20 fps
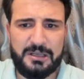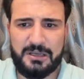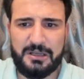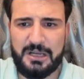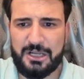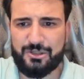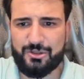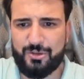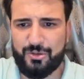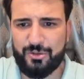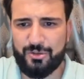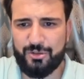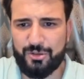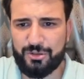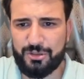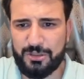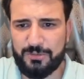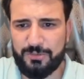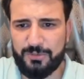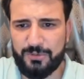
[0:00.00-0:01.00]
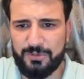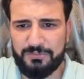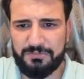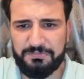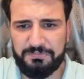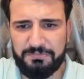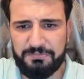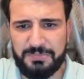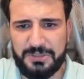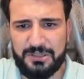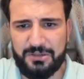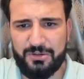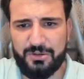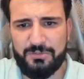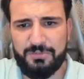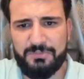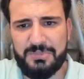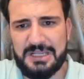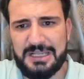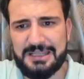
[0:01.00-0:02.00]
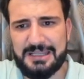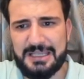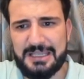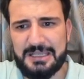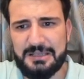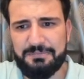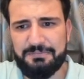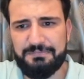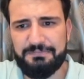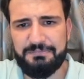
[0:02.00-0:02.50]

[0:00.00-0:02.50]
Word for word: Kaç günlüktür bu? Bir gün bile değil.